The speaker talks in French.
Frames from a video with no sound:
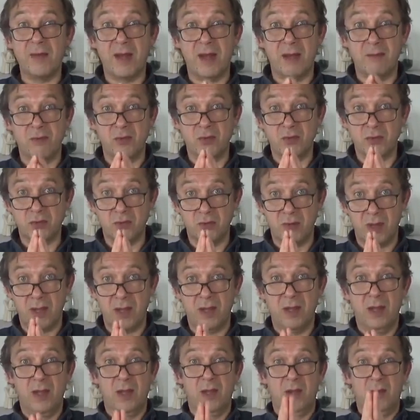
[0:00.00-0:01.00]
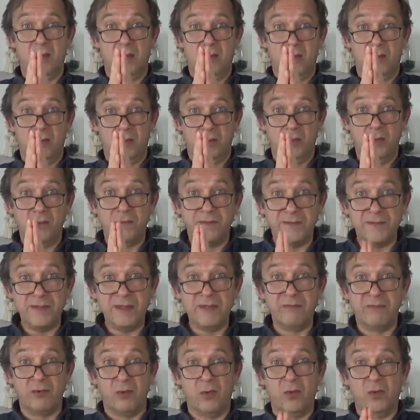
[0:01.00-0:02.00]
elle a besoin de
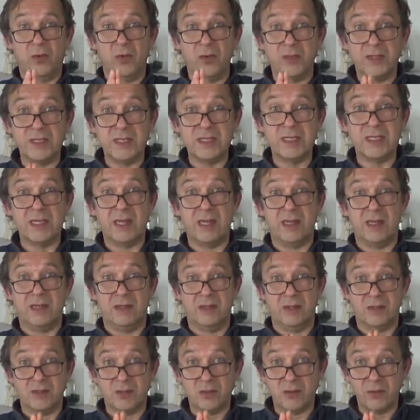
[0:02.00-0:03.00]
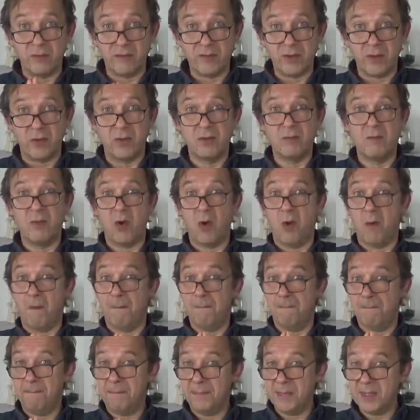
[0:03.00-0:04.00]
vivre au quotidien dans un environnement
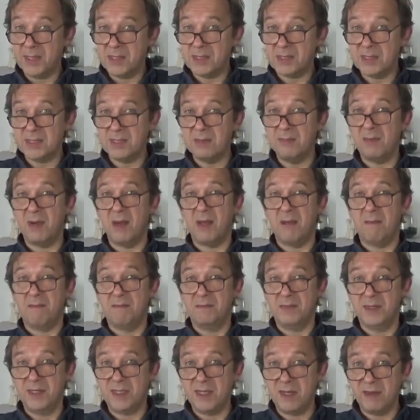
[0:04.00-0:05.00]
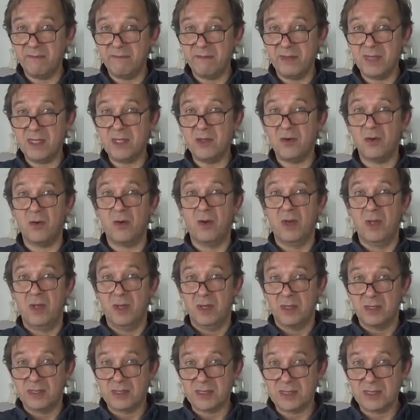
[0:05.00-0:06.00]
paisible, bienveillant,
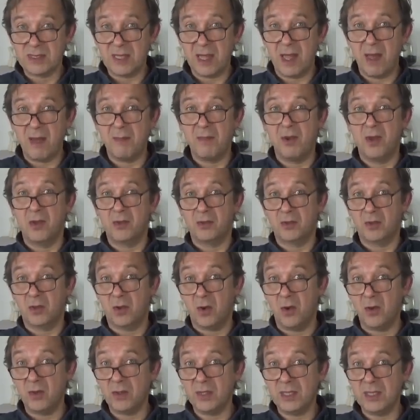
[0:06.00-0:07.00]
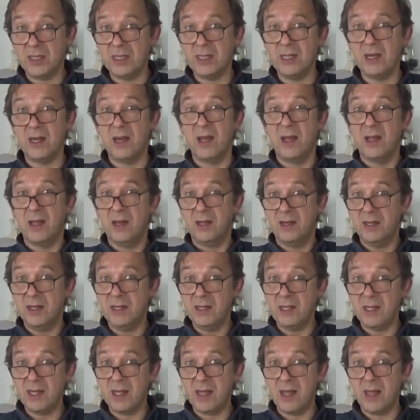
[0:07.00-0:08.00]
stable, tranquille,
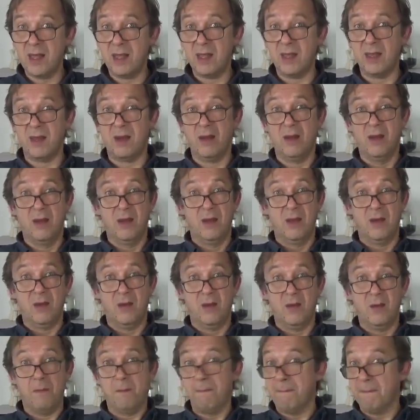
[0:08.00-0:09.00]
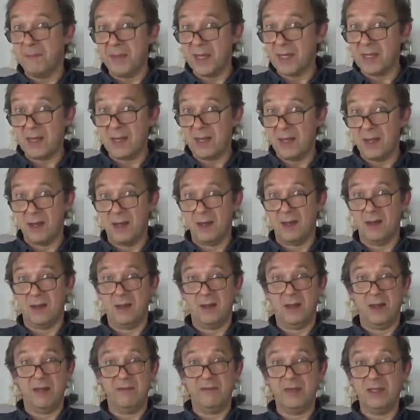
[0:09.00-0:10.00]
linéaire, euh,
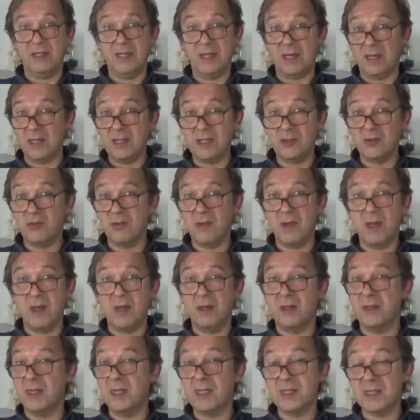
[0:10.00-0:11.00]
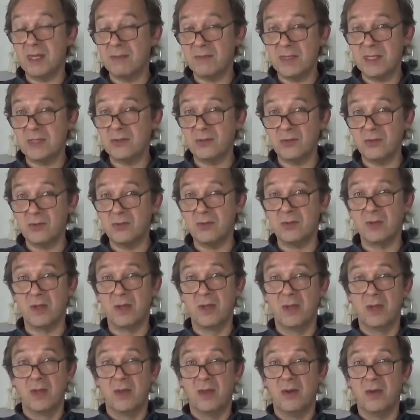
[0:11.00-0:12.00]
peinard, avec des rituels, des habitudes.
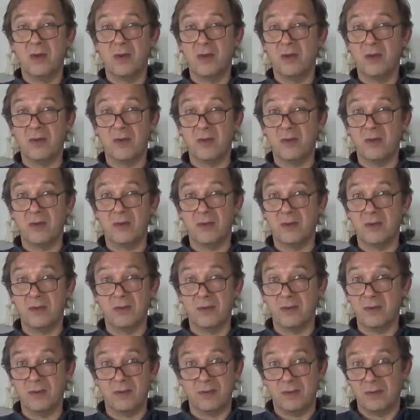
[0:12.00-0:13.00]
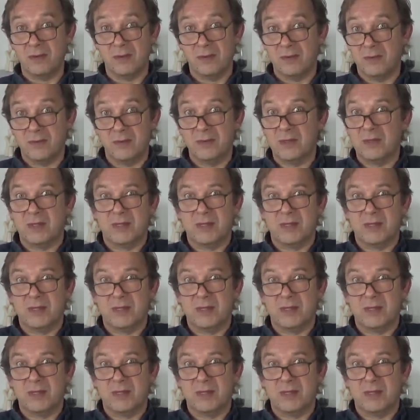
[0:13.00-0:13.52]
Euh,